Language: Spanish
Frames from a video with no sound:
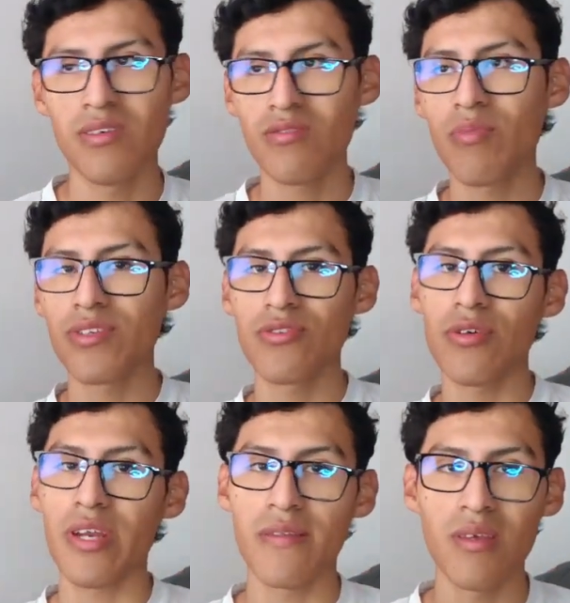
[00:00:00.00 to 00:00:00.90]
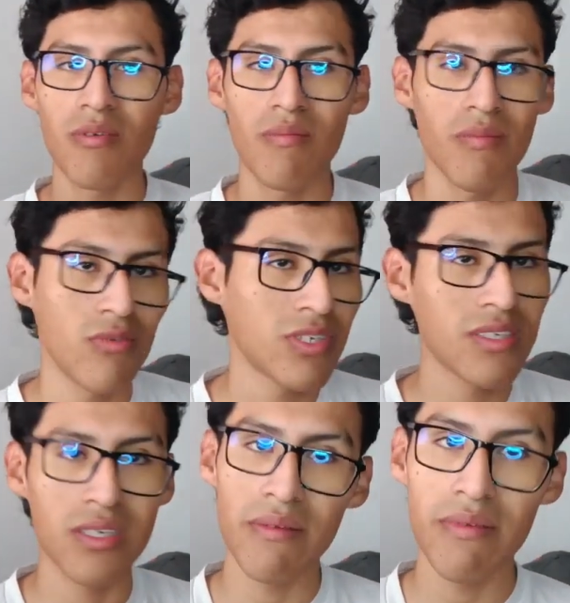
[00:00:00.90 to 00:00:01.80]
Y es un proceso creativo. Me gusta
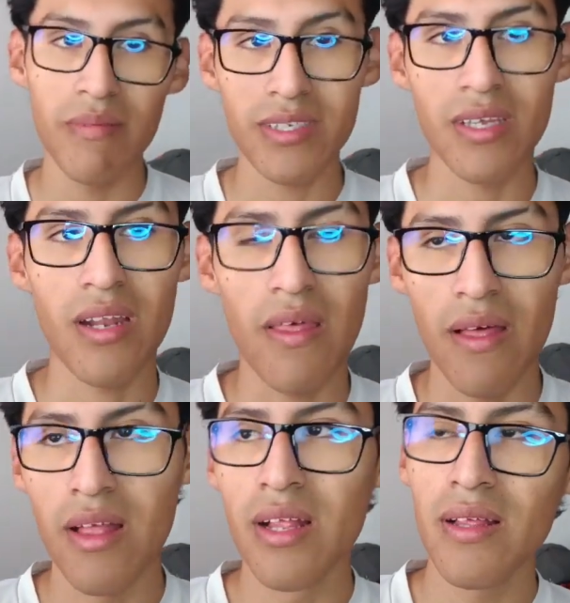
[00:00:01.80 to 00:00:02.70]
escribir más que nada.